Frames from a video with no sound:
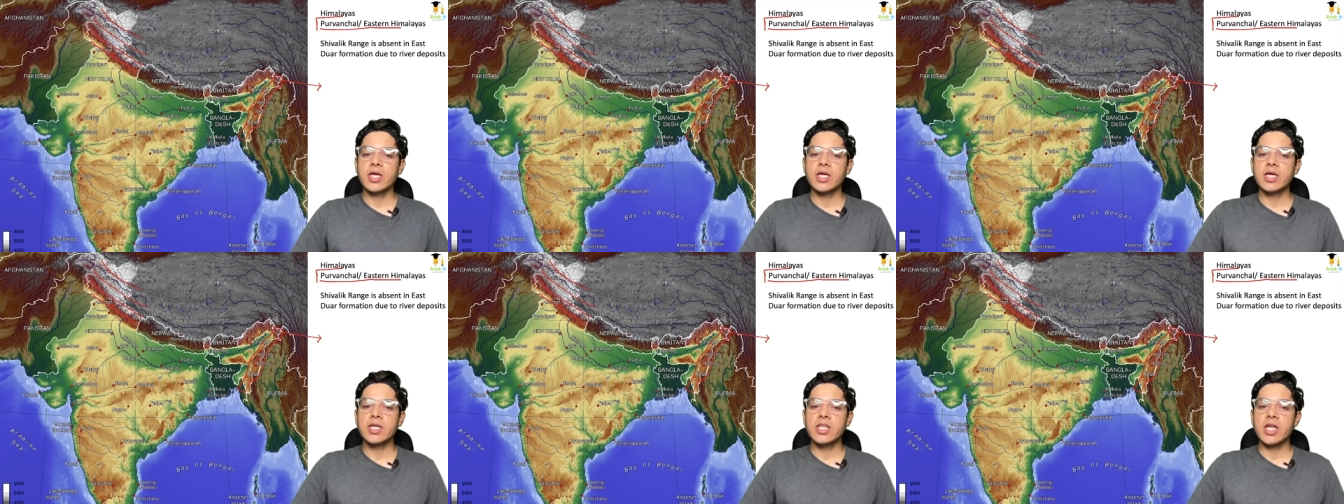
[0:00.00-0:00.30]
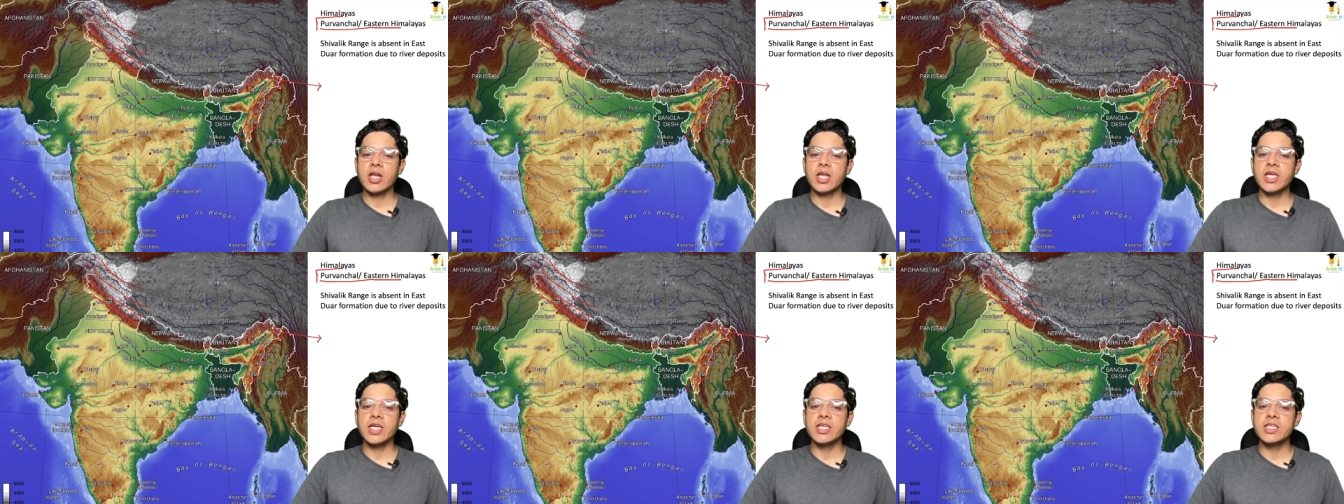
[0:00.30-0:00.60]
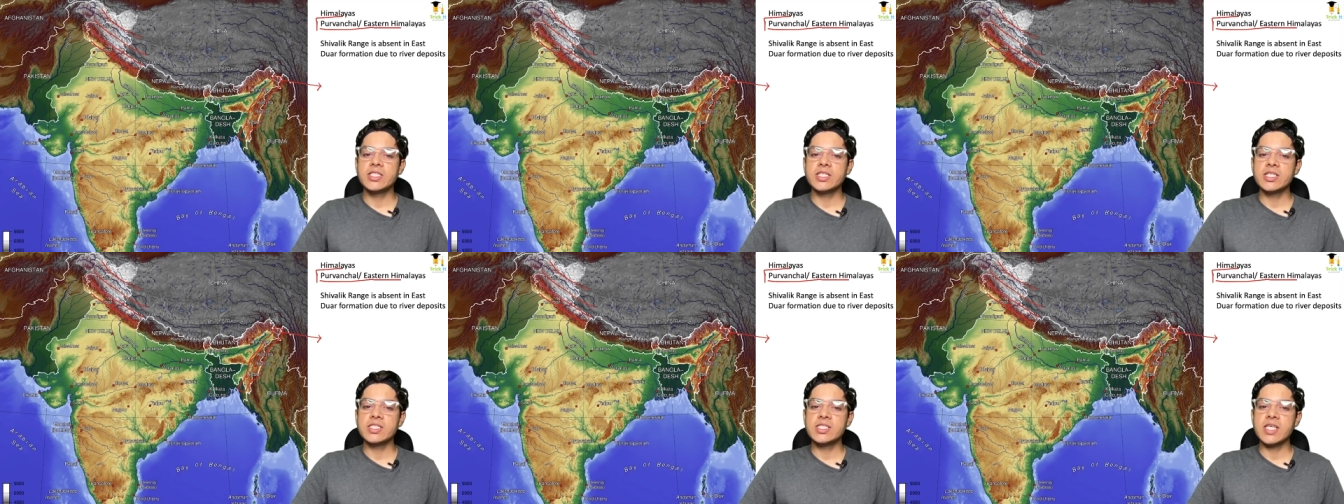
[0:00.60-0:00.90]
इधर
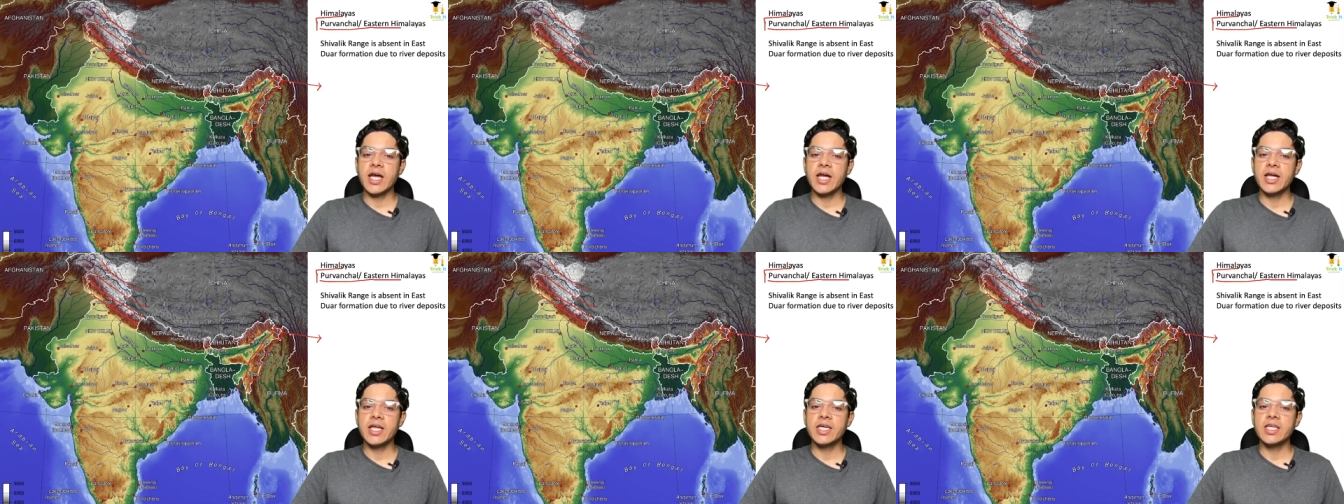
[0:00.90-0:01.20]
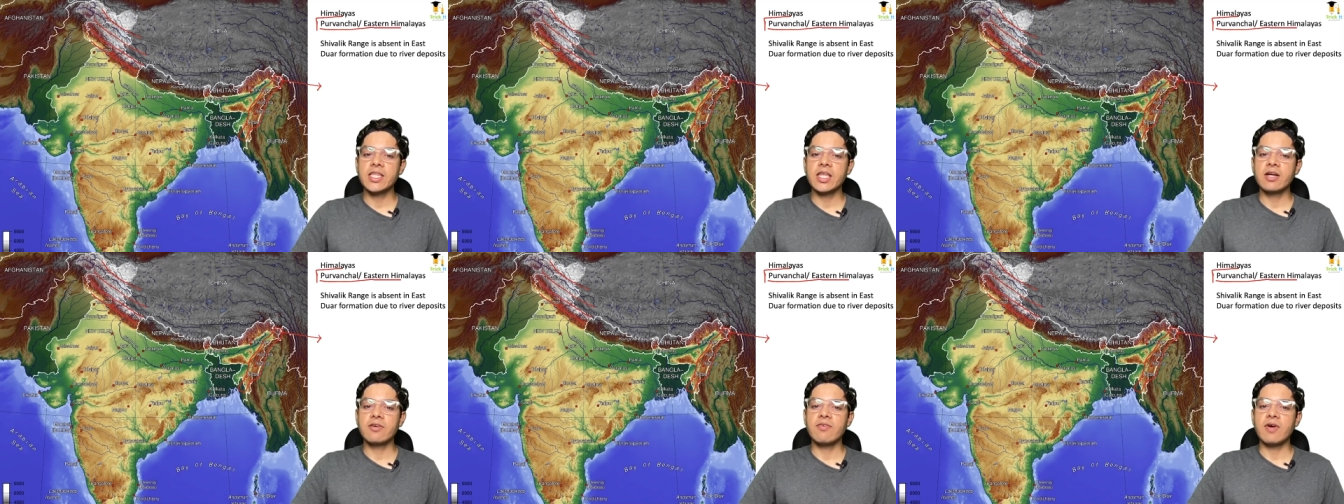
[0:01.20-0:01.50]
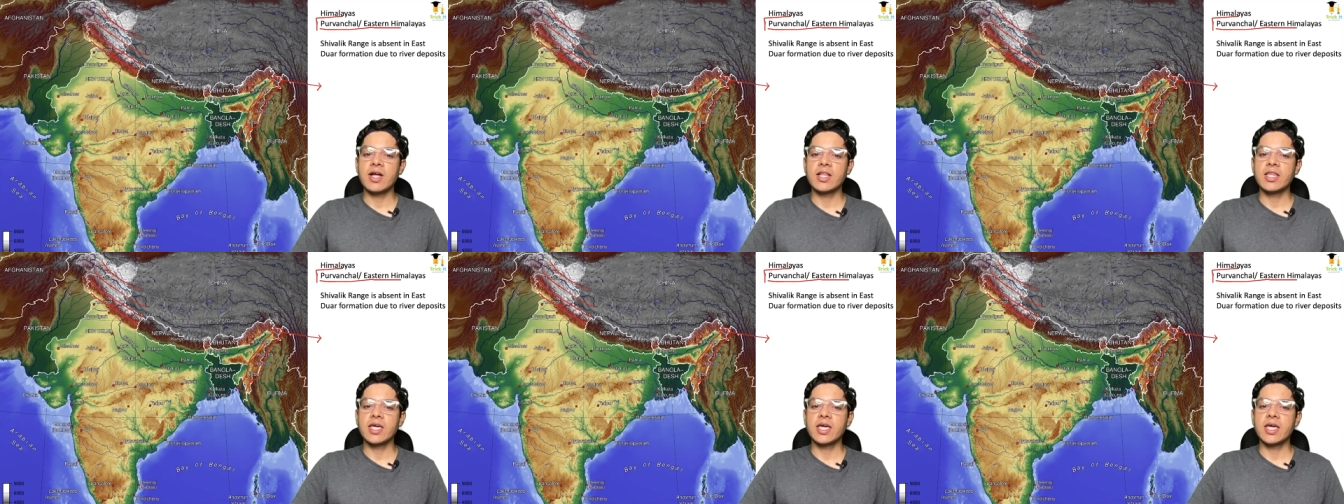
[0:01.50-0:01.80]
ईस्टर्न साइड की तरफ
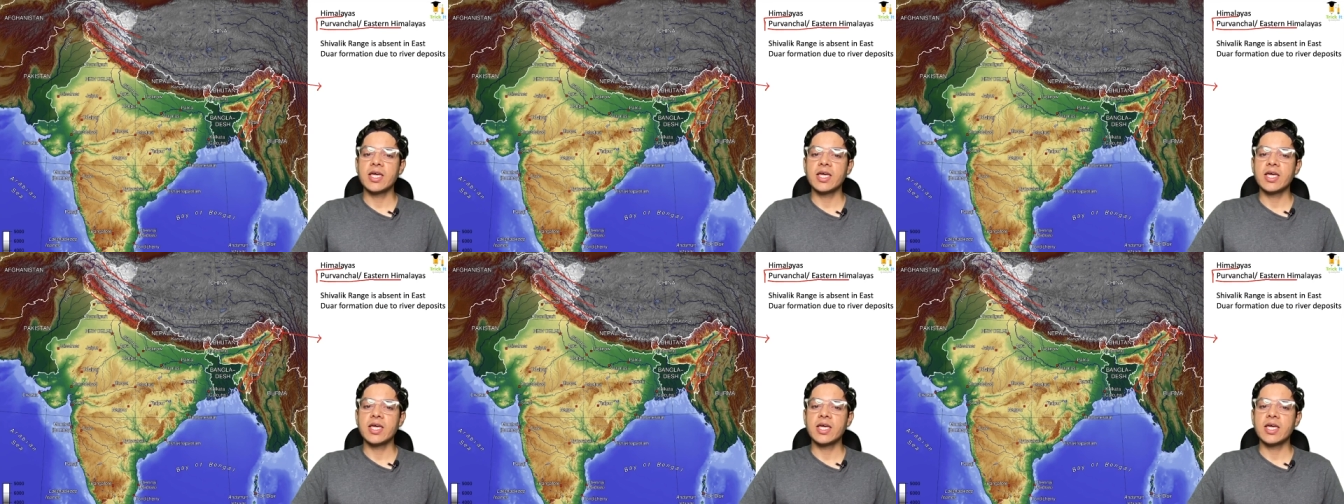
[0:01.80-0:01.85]
आते